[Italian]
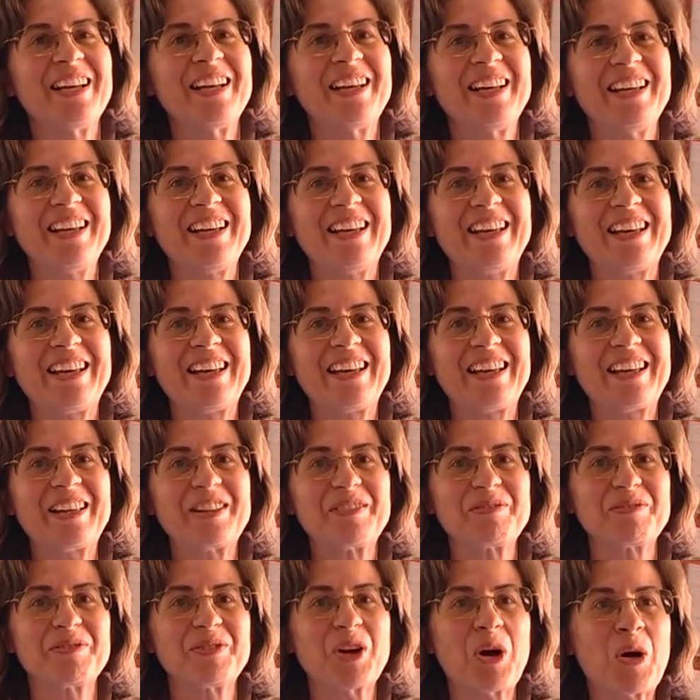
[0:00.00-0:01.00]

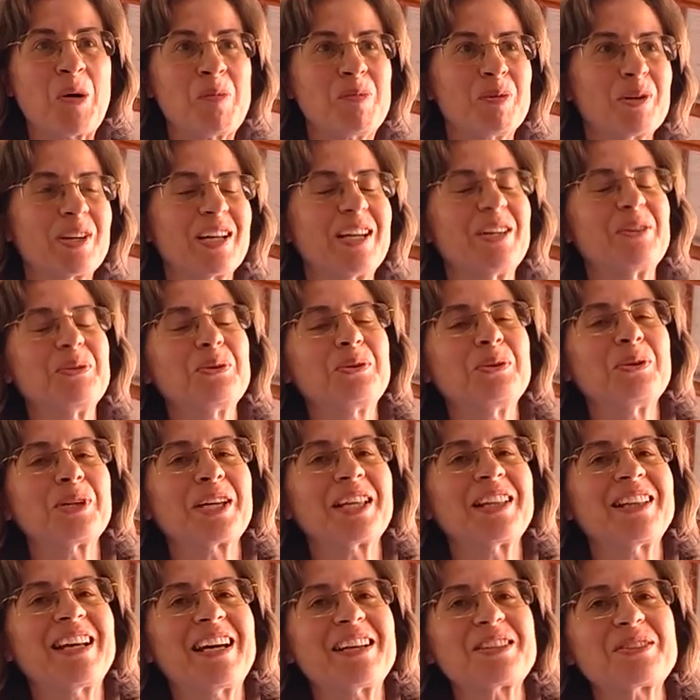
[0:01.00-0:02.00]
eh, dopo che le
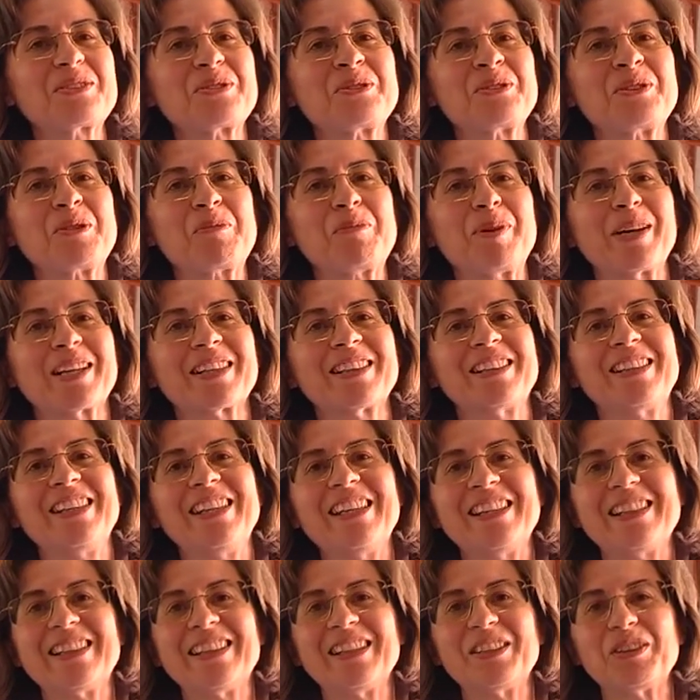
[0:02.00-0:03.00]
autorità sono
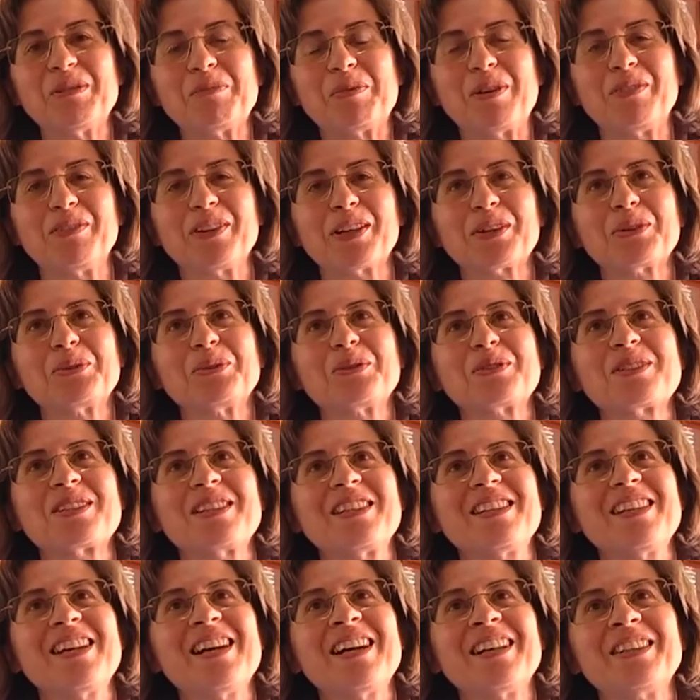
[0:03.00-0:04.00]
partite, dopo aver
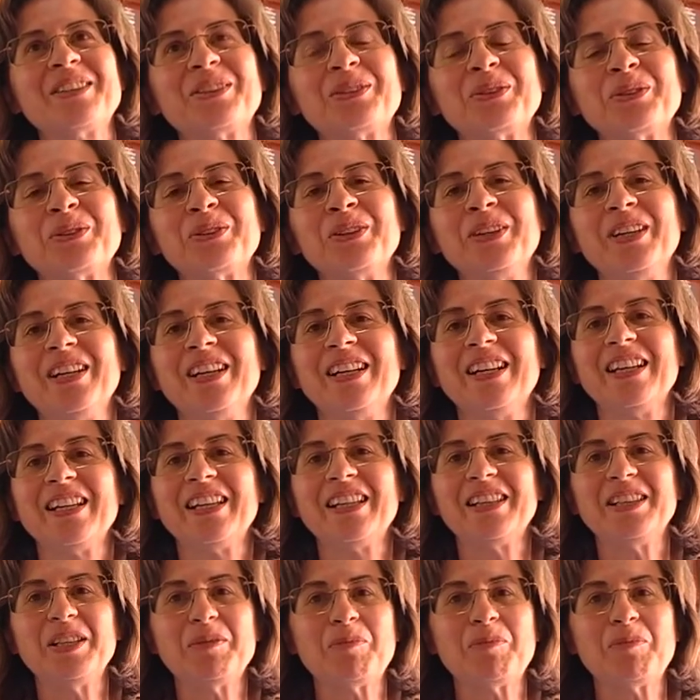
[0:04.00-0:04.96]
consegnato i